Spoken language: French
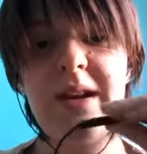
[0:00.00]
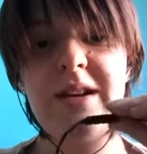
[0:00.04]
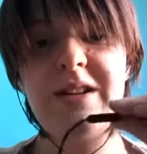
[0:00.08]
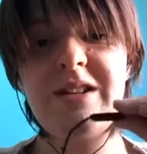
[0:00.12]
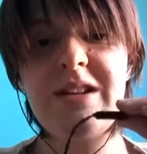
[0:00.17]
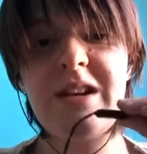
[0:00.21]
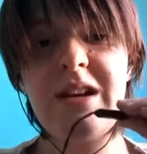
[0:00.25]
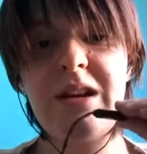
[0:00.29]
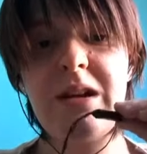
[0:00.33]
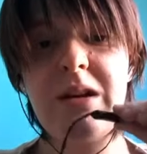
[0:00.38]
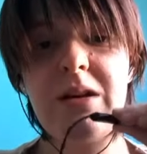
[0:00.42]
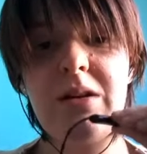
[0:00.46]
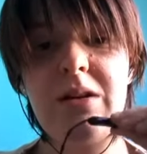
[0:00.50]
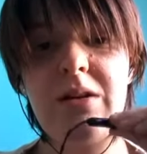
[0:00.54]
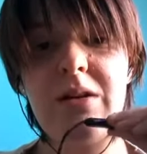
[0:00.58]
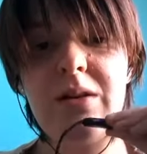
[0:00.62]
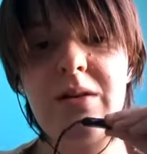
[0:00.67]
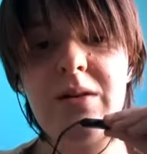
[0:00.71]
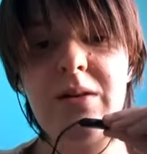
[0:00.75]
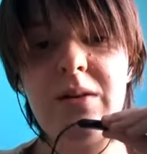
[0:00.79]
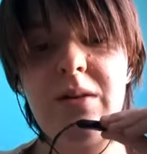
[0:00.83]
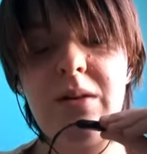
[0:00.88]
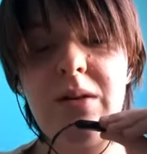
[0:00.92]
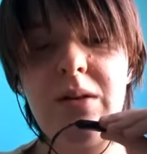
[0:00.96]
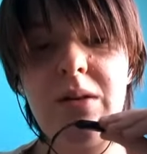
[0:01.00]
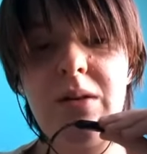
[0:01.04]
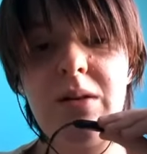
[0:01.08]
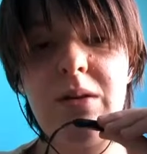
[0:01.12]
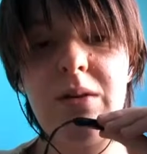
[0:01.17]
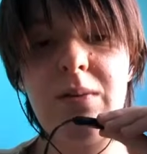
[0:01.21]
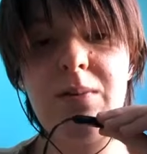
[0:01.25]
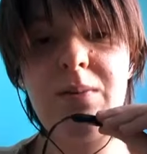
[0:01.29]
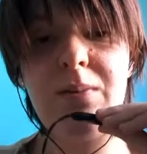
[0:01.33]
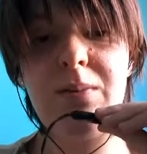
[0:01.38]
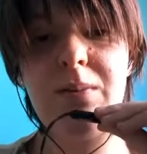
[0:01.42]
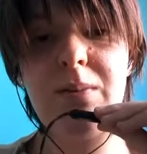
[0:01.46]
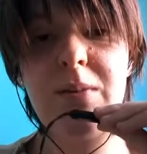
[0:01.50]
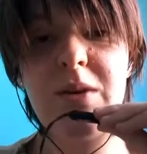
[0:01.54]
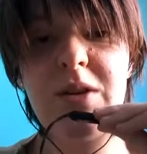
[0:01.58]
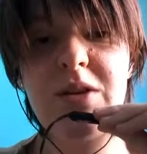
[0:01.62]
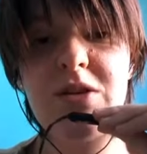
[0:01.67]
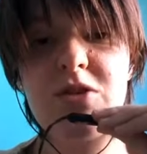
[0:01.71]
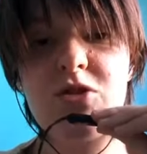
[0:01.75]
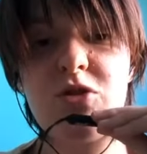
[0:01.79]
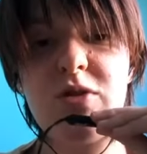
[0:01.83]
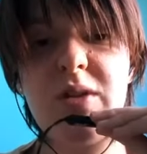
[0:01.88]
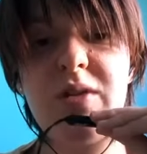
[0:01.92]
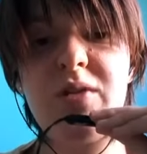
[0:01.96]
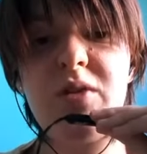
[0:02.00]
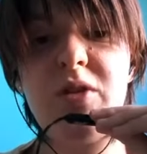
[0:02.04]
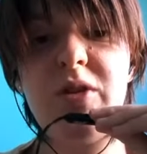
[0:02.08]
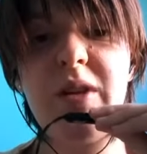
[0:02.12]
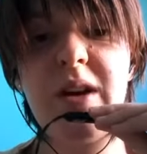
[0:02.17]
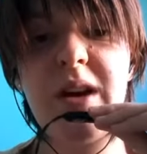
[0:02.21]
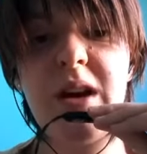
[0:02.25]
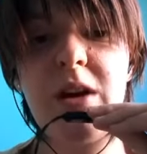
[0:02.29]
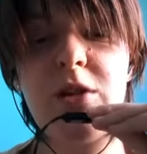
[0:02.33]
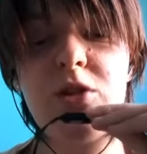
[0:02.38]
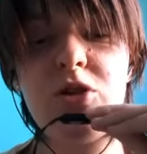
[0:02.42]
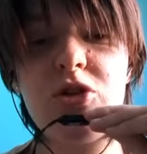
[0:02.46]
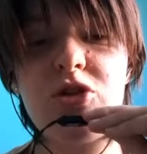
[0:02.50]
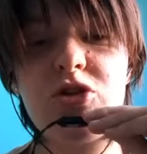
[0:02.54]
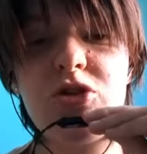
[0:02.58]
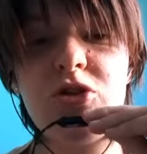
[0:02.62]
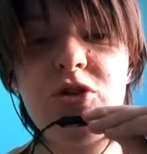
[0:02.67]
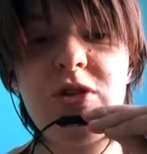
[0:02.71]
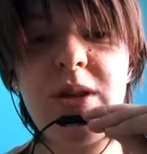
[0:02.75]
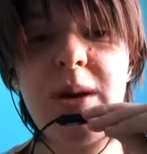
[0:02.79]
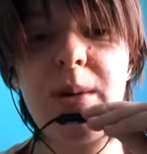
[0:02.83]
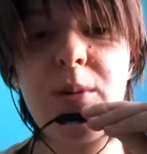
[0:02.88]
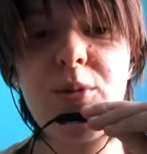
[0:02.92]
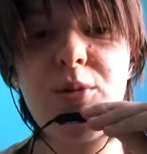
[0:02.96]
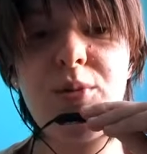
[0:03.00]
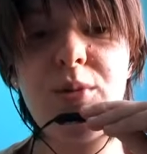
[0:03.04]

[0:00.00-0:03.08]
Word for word: J'ai, euh, je vais vous dire quelque chose